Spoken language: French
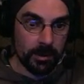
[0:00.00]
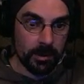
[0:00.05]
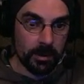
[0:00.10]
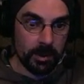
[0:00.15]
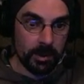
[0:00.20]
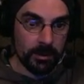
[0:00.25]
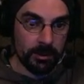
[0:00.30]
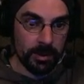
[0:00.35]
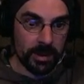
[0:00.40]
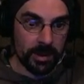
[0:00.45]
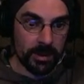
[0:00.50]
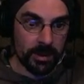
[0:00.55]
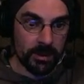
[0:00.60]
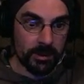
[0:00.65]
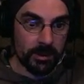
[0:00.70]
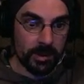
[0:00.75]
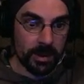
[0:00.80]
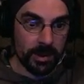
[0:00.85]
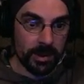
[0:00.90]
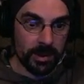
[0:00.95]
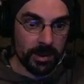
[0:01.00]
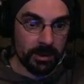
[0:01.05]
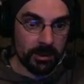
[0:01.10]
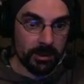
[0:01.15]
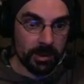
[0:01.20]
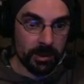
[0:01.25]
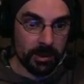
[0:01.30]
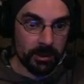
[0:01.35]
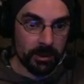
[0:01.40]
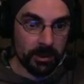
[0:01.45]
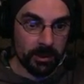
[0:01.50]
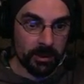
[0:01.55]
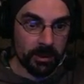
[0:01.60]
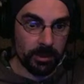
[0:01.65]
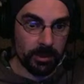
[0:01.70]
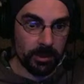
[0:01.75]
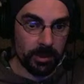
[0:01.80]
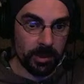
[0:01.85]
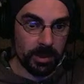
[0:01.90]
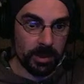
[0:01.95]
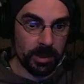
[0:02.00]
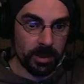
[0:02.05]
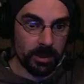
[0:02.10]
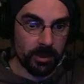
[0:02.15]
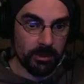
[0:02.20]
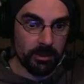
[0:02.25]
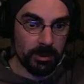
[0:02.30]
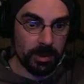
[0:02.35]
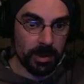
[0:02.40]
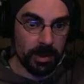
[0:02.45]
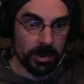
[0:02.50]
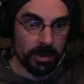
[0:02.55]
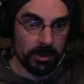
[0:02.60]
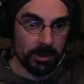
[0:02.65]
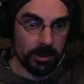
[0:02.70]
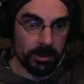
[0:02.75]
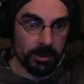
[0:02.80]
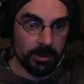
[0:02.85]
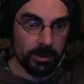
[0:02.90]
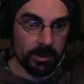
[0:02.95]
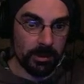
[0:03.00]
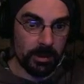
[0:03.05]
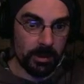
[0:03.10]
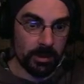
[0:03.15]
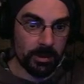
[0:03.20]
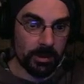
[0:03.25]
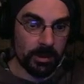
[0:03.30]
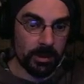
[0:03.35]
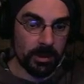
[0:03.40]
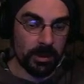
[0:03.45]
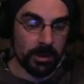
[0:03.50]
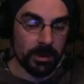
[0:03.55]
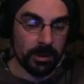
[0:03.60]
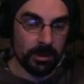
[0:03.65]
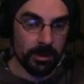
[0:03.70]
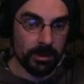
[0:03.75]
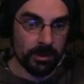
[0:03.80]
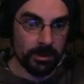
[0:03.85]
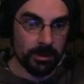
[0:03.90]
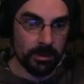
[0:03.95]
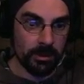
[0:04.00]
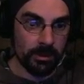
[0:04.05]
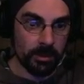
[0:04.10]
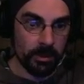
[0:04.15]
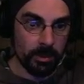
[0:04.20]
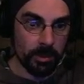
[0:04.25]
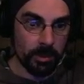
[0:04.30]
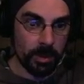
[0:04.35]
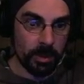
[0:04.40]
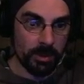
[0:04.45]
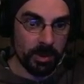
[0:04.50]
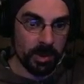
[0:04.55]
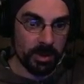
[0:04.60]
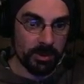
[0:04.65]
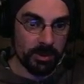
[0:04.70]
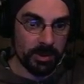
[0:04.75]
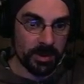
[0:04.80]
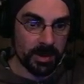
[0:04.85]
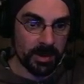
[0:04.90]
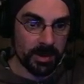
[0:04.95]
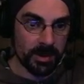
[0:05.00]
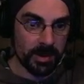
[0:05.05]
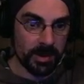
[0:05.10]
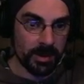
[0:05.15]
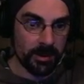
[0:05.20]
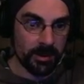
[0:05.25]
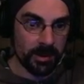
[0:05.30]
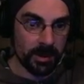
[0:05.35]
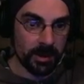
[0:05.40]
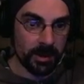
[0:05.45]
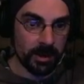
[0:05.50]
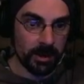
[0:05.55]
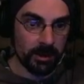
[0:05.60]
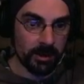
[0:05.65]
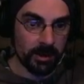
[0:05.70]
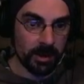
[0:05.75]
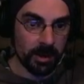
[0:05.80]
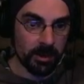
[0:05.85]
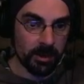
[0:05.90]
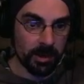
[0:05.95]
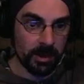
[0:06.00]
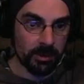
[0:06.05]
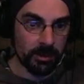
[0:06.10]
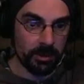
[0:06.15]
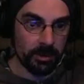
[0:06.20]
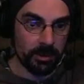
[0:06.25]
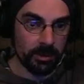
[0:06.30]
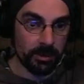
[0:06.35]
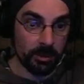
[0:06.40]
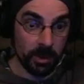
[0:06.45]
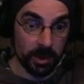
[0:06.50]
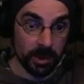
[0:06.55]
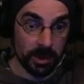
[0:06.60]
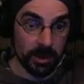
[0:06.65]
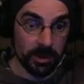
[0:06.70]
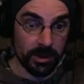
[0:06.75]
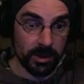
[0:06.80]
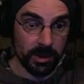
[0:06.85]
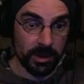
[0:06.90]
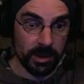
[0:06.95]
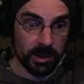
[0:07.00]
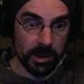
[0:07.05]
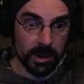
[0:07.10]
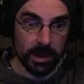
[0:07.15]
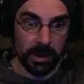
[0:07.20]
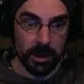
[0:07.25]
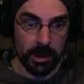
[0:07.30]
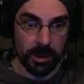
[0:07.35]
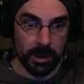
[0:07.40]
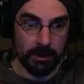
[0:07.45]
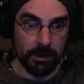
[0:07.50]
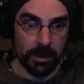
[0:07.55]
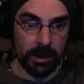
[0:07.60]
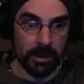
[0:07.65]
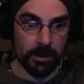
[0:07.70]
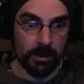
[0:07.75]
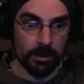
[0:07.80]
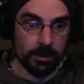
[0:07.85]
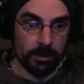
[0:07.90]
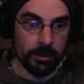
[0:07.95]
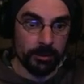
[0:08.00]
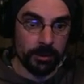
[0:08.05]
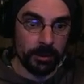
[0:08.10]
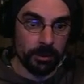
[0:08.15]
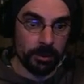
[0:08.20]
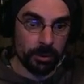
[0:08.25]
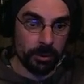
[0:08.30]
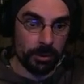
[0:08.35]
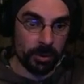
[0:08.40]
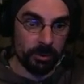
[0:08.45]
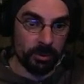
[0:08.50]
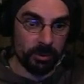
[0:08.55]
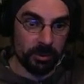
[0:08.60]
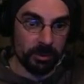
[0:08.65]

prof de, dessin et de peinture, qui lui était pas mal spécialisé dans la, dans la peinture numérique. Il travaillait d'ailleurs sous Photoshop.